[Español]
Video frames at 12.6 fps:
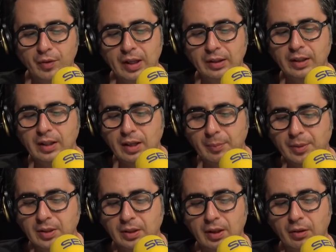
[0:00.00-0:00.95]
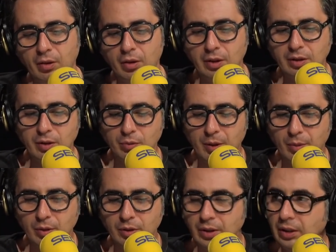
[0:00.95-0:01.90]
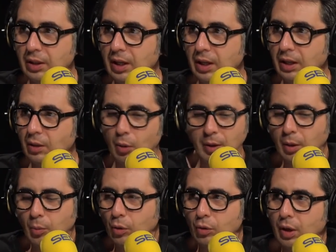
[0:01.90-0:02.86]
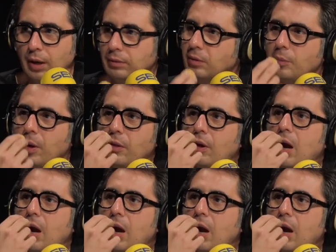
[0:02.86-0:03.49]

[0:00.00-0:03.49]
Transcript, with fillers: fíjate que la presentación es en una bolsita, como, ah. como droga. Como,